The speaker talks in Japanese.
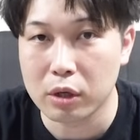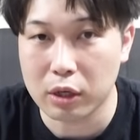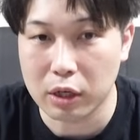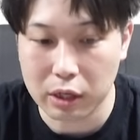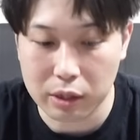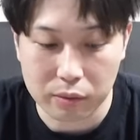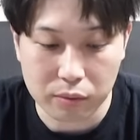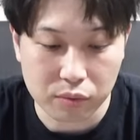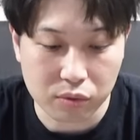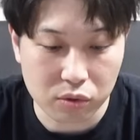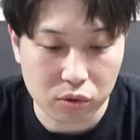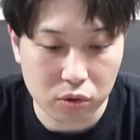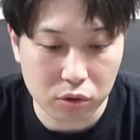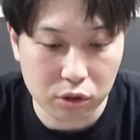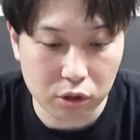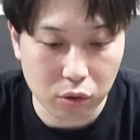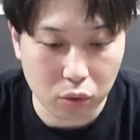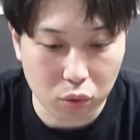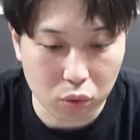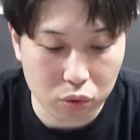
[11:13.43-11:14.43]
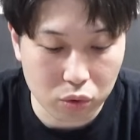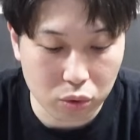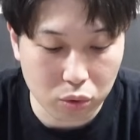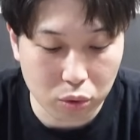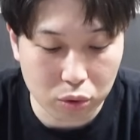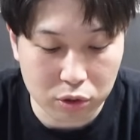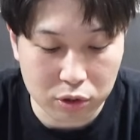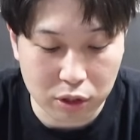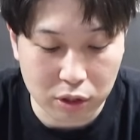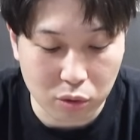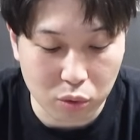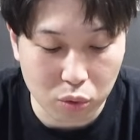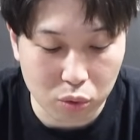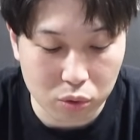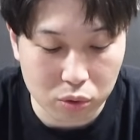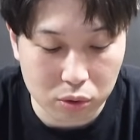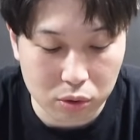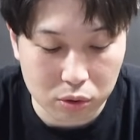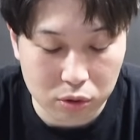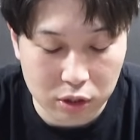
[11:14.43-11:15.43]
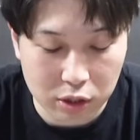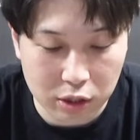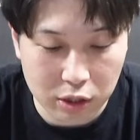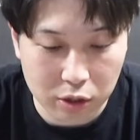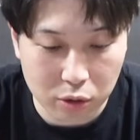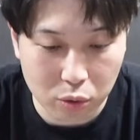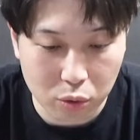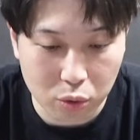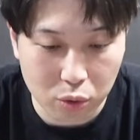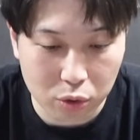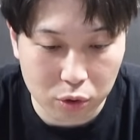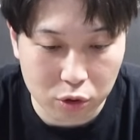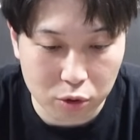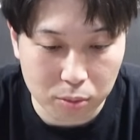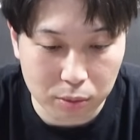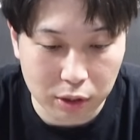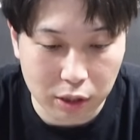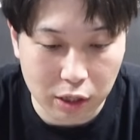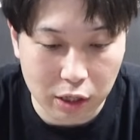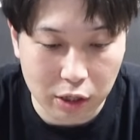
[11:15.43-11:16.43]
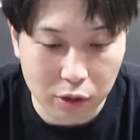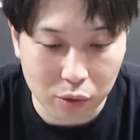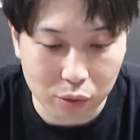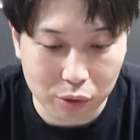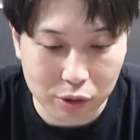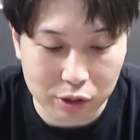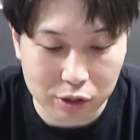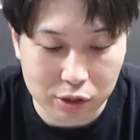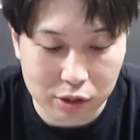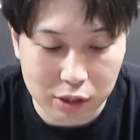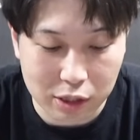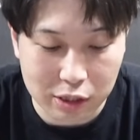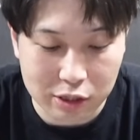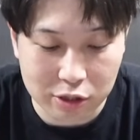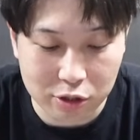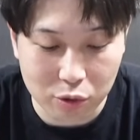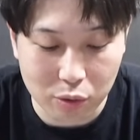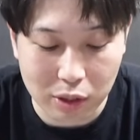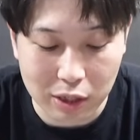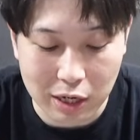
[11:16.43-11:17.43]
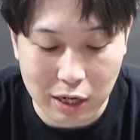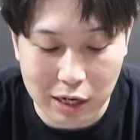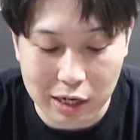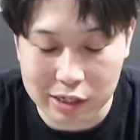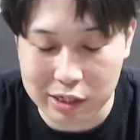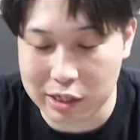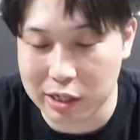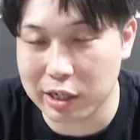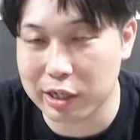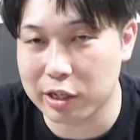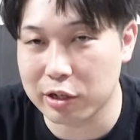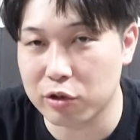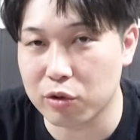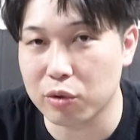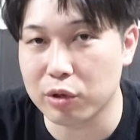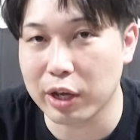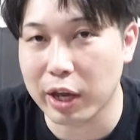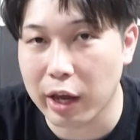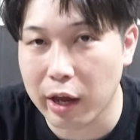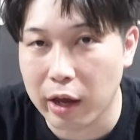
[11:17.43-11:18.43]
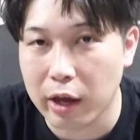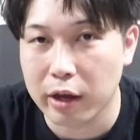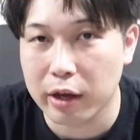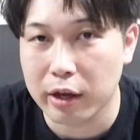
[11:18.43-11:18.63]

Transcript: はい、普通にオーソドックスな構成を組むならこの犬塚シノは欠かせないでしょうね。